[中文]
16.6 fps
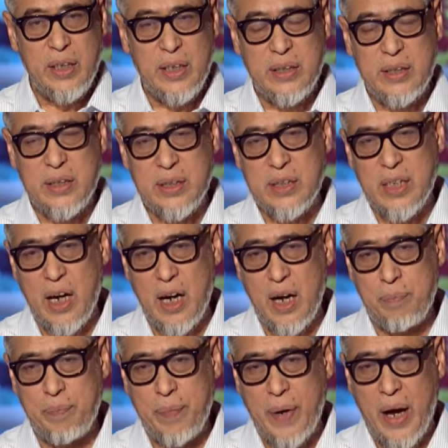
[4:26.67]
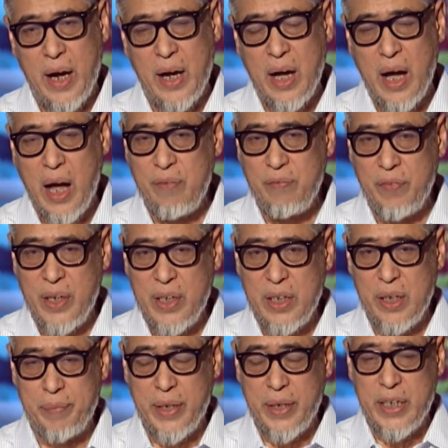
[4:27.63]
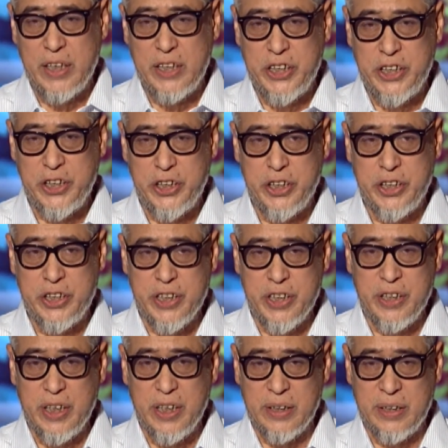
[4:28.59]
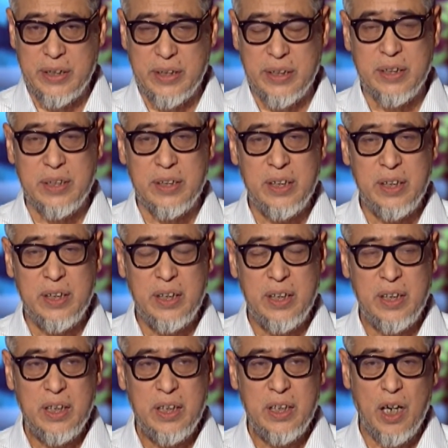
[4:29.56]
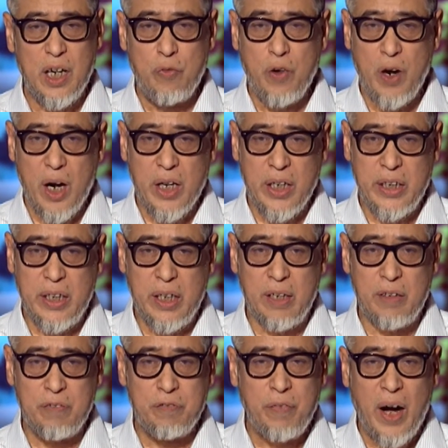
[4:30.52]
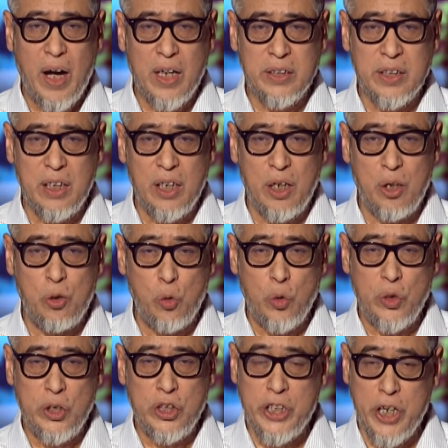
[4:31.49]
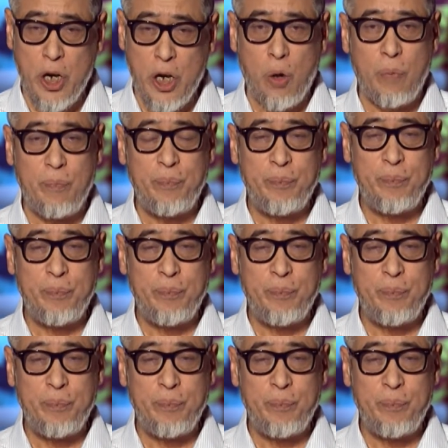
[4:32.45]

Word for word: 因此常把汉文里边的“启示”这个词，和“薄荷意发生了混淆，